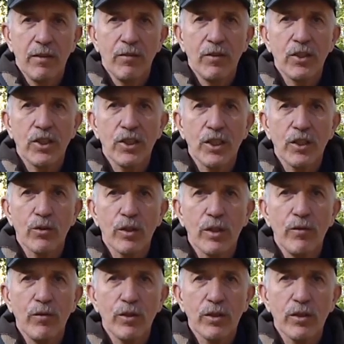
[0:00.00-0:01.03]
Высшее
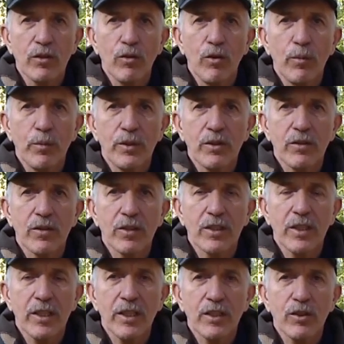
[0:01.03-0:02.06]
руководство общества
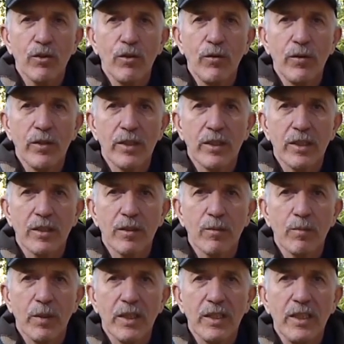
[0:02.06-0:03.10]
согласовывалось
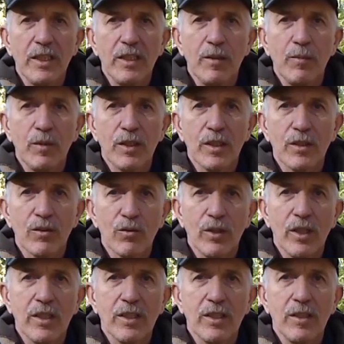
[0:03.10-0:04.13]
с партийными и
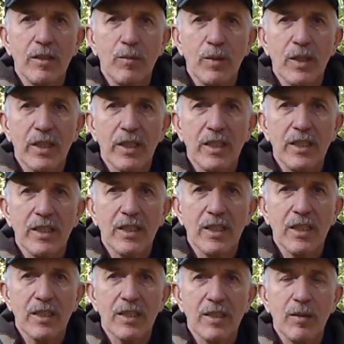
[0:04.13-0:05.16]
государственными
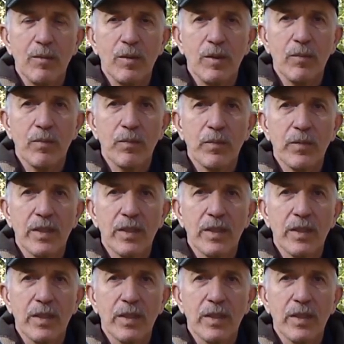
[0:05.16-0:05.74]
организациями.